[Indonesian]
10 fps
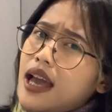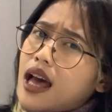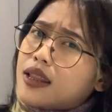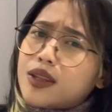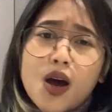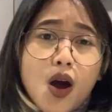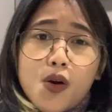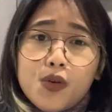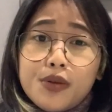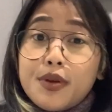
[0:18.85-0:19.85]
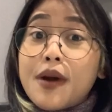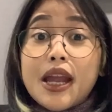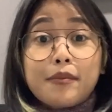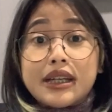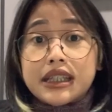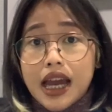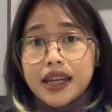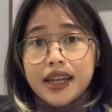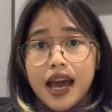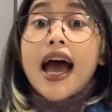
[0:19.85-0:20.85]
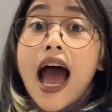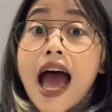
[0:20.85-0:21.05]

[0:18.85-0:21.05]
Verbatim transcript: atau lebih banyak bercanda?